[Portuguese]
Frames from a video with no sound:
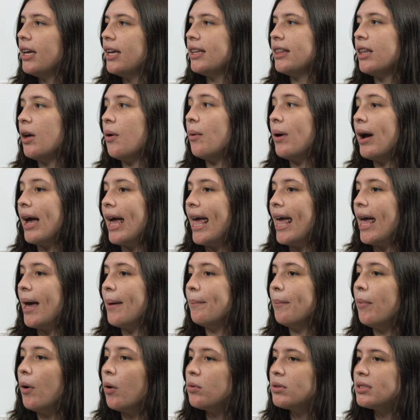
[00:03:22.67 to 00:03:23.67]
Então, é,
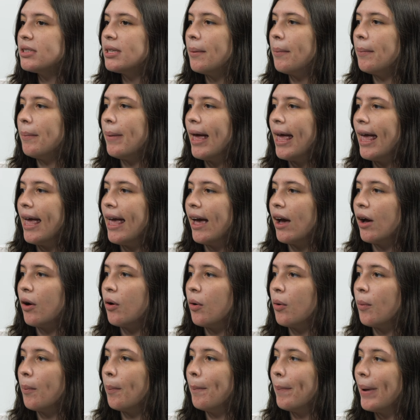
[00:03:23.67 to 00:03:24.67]
bolsa
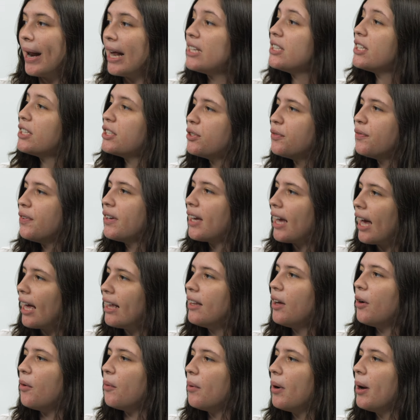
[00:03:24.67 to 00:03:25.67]
para a gente
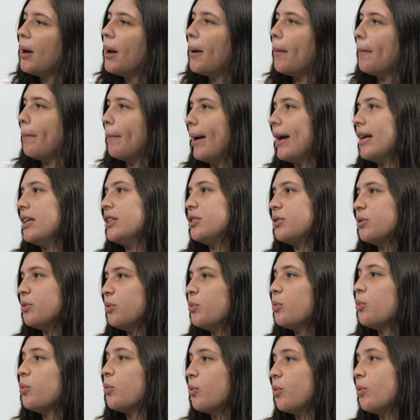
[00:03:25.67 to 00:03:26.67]
ficar, não, mas
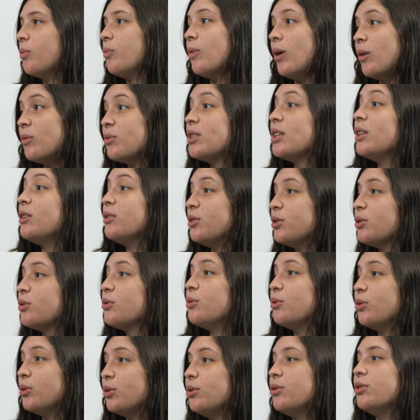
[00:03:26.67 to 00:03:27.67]
um, um auxílio de
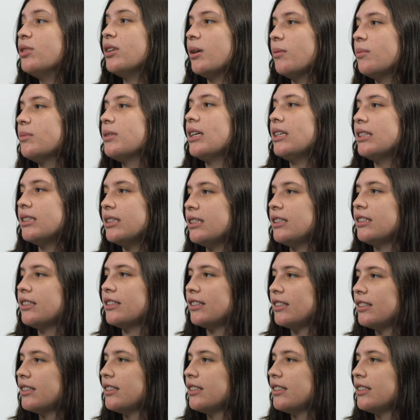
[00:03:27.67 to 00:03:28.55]
custo, digamos assim